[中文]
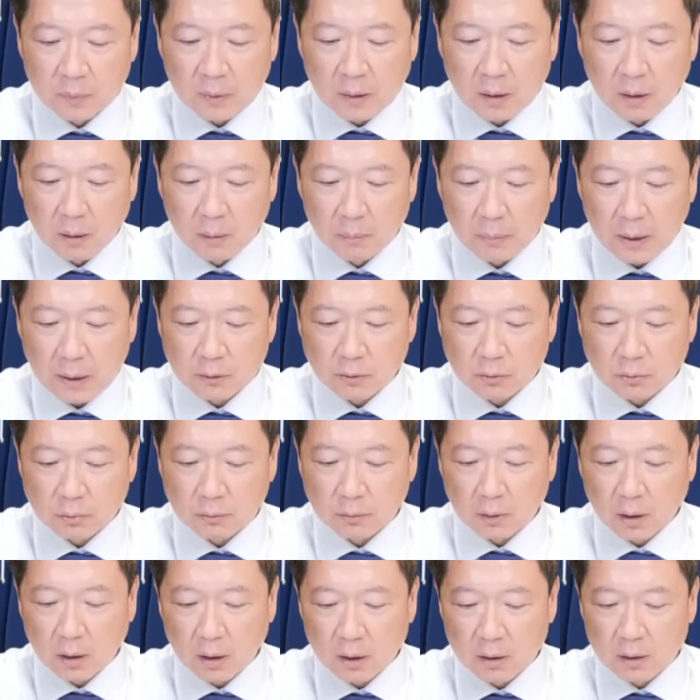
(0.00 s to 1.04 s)
哦，卖
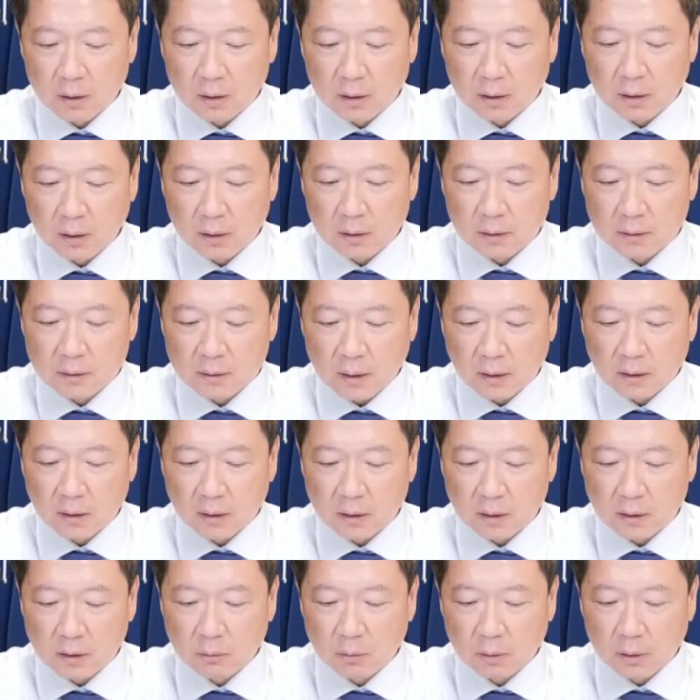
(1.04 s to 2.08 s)
出了二零二三
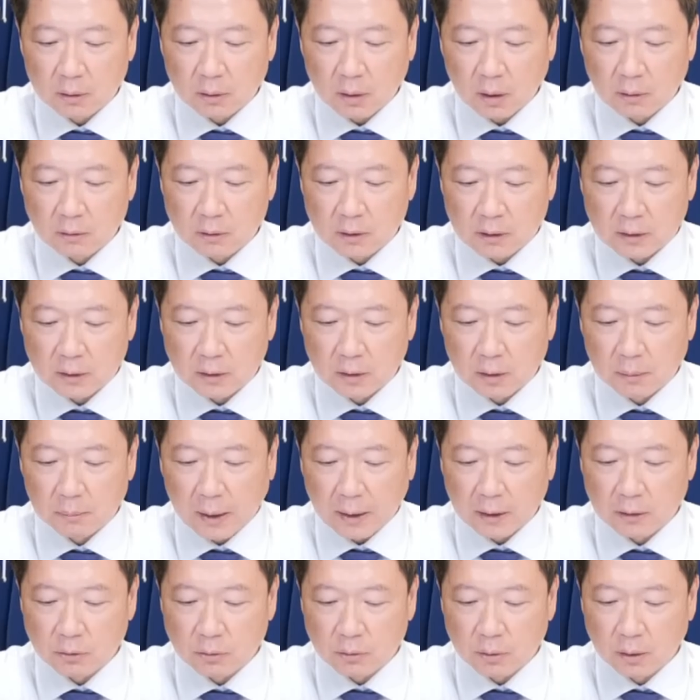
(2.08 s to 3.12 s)
年一月到期的
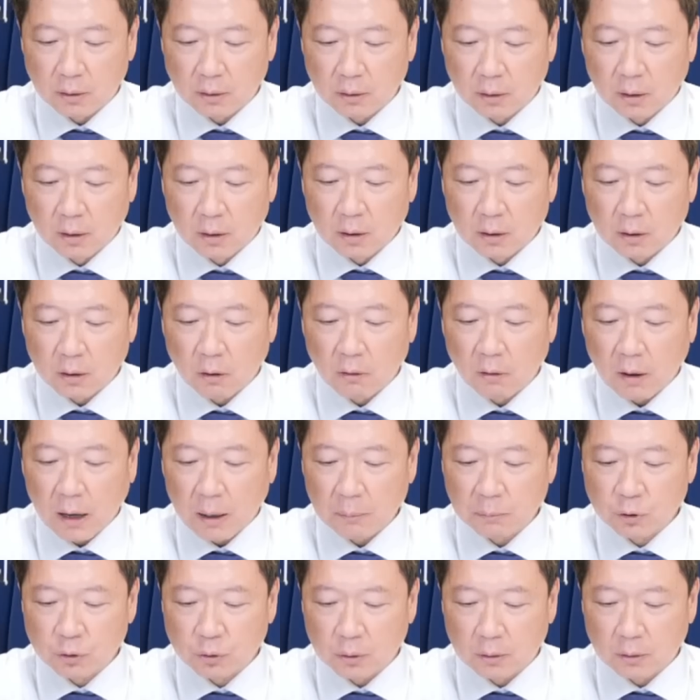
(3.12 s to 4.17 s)
买权 Call
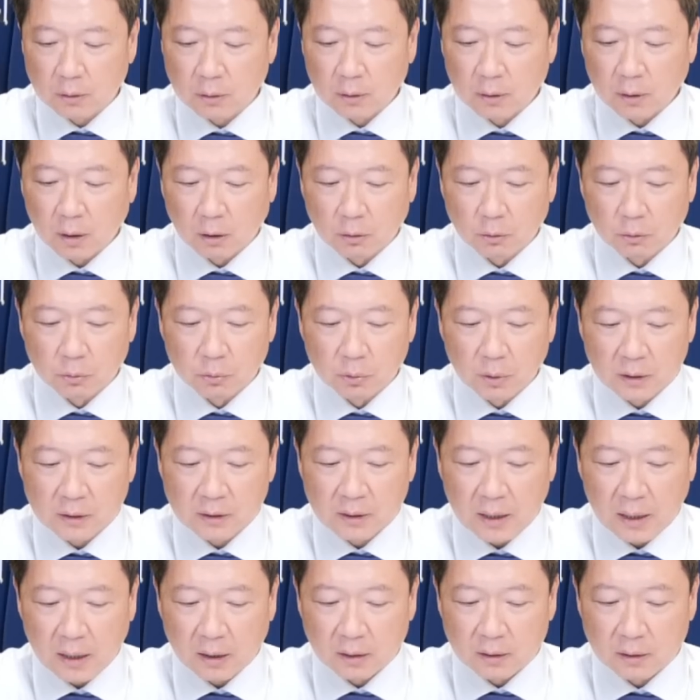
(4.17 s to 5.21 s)
Option，好，履约
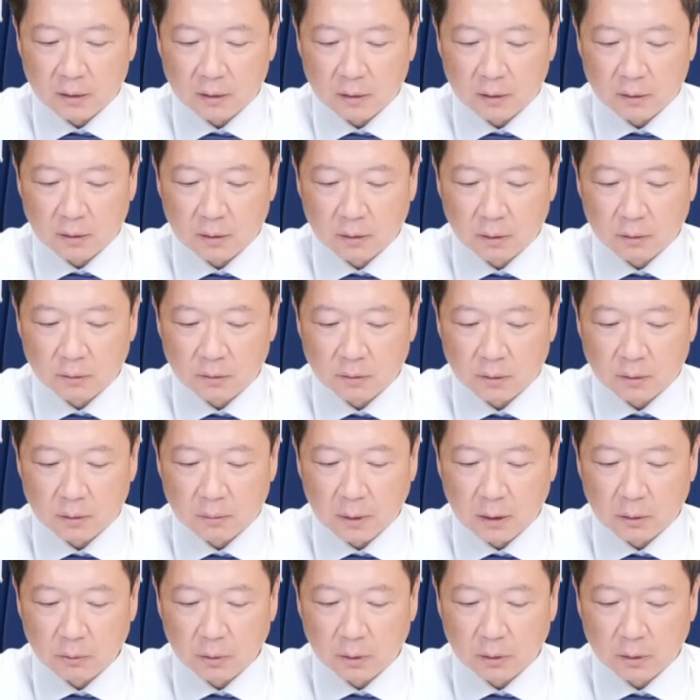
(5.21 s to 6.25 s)
价格呢是六十
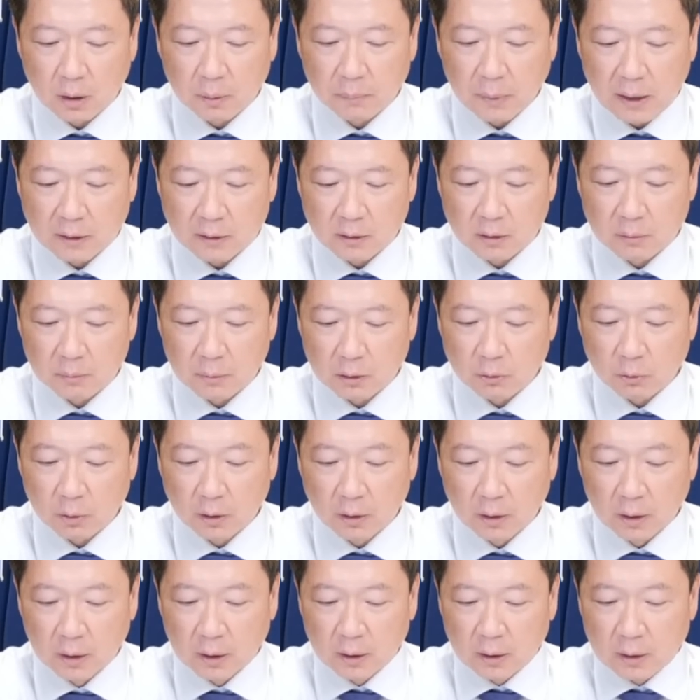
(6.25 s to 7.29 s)
美元到八十美
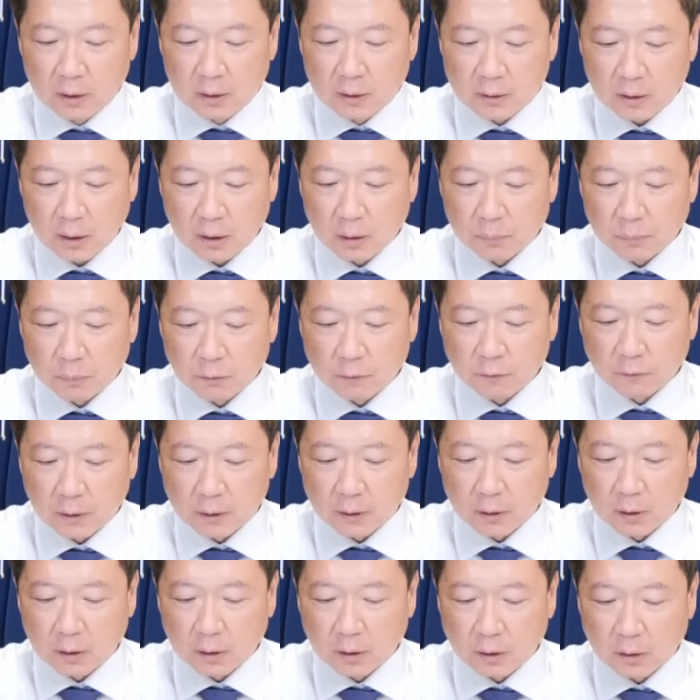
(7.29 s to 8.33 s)
元。这个部
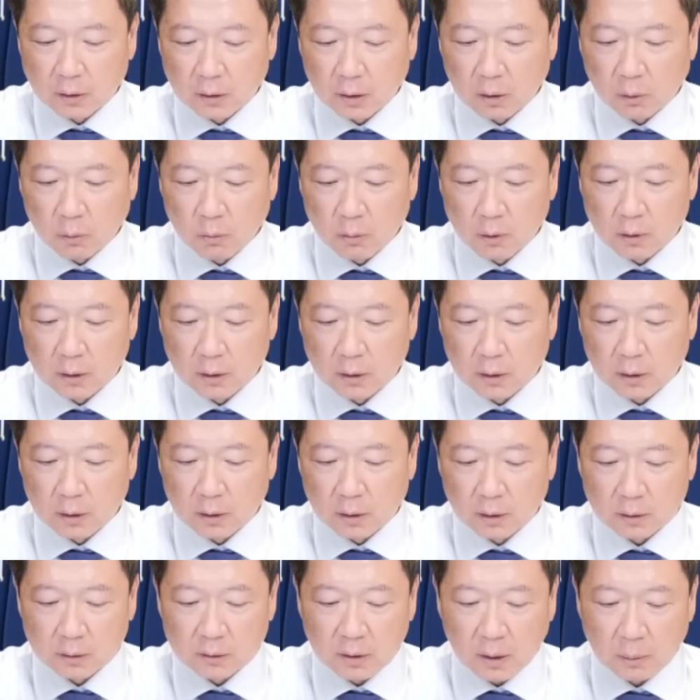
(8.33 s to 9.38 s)
分呢，也获利
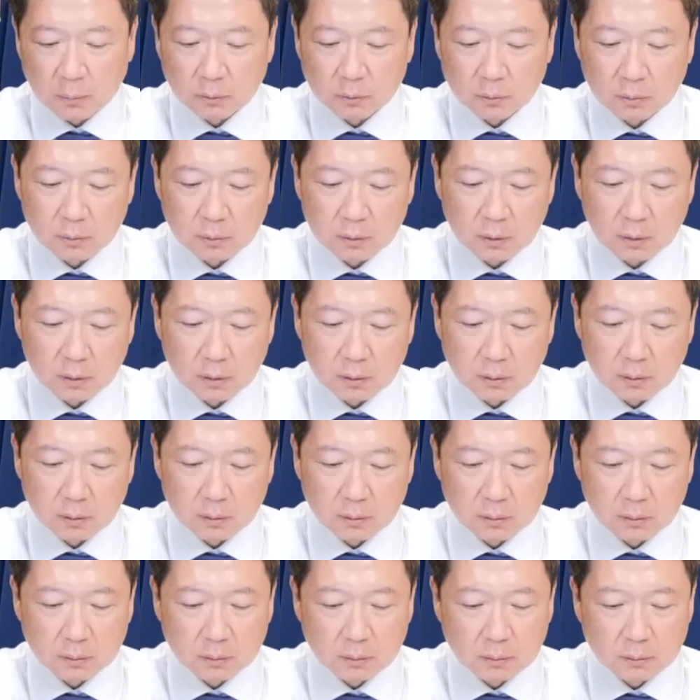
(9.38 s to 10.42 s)
了差不多
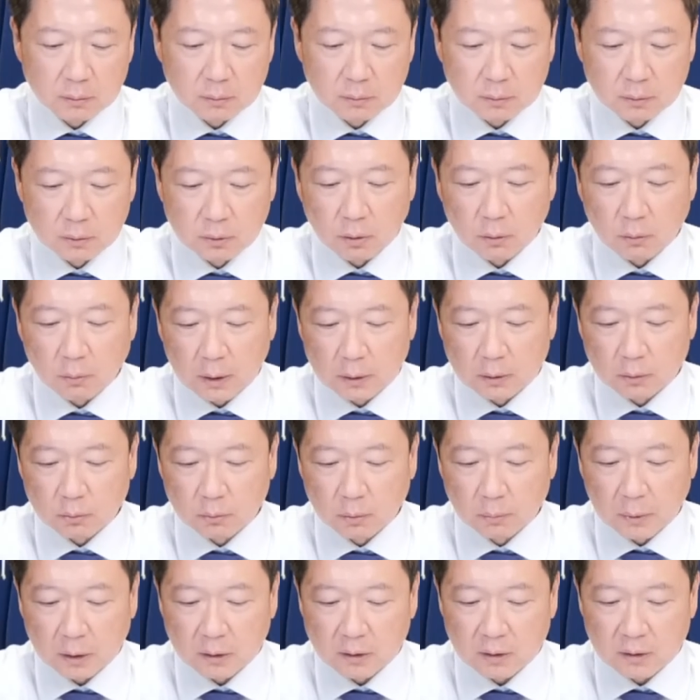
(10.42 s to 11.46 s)
有九万
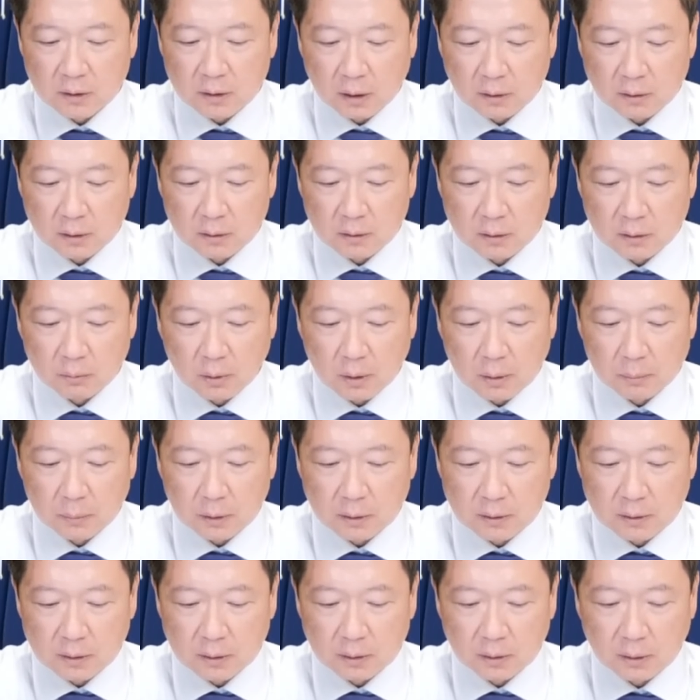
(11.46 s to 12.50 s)
多美金，将近十万
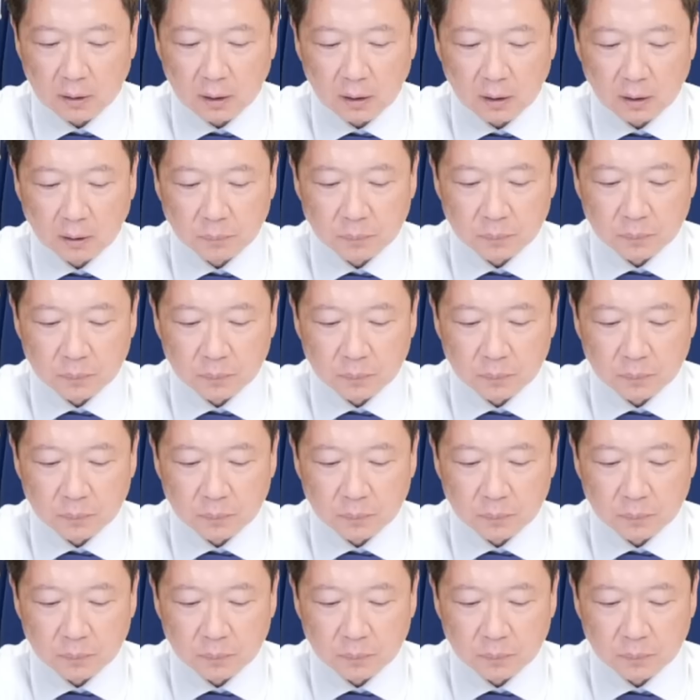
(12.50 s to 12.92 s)
美金了哈。